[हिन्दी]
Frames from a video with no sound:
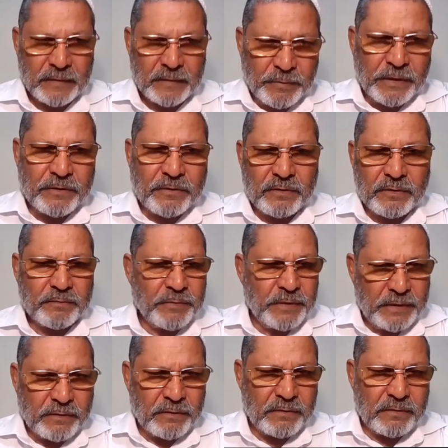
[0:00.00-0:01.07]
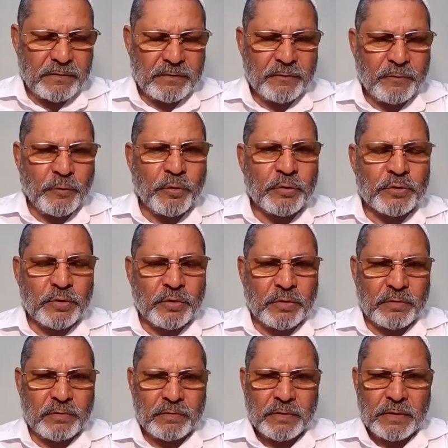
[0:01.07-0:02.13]
बिल्कुल बिल्कुल वो
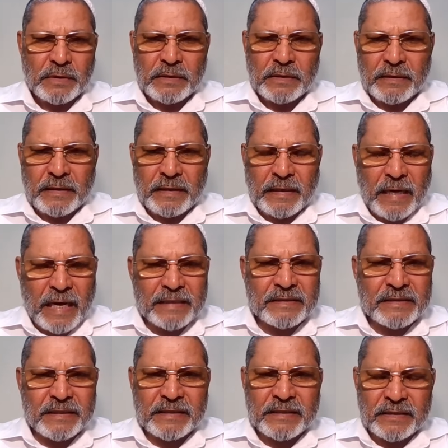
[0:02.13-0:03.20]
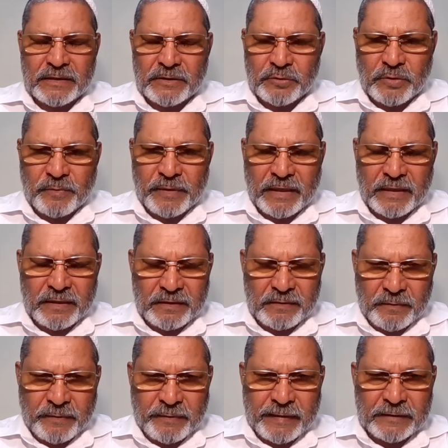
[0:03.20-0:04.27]
जो आज देखिएगा जो हमारे
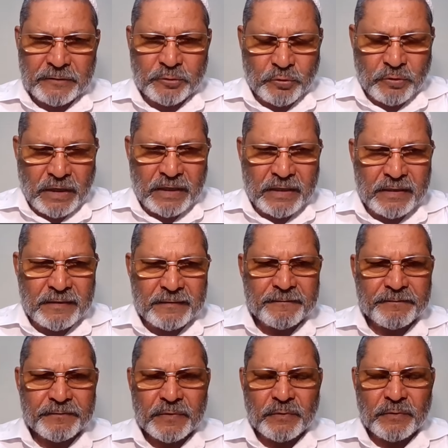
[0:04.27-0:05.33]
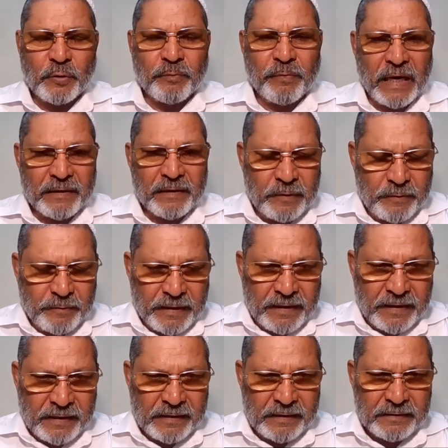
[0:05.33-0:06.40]
हमारा तोरा है वो बाइबल बना
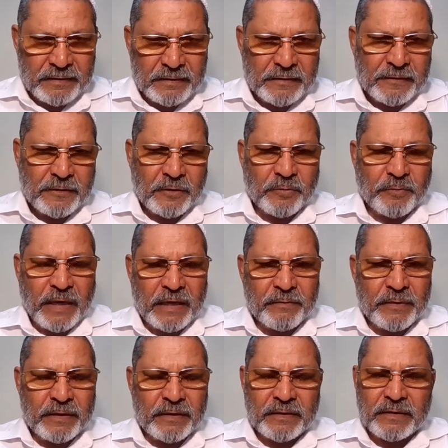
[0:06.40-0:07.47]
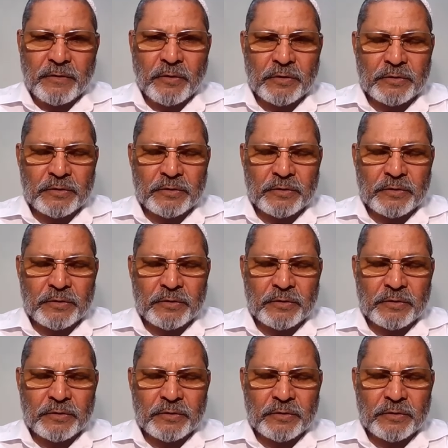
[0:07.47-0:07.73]
और बाइबल और